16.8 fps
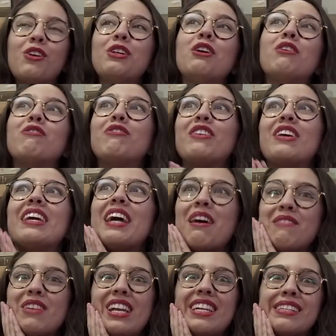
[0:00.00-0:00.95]
quando eu vi
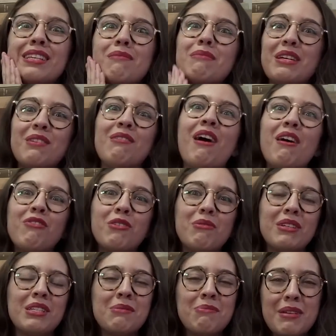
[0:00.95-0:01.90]
a Melissa Benoit foi
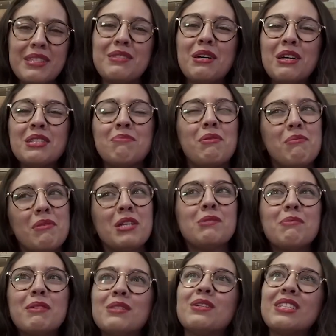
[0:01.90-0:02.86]
uma das pessoas,
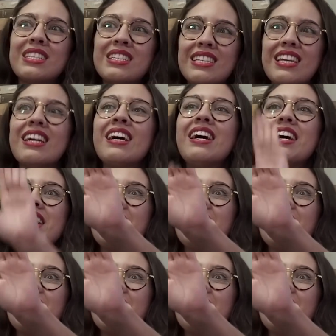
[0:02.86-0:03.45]
primeiras pessoas assim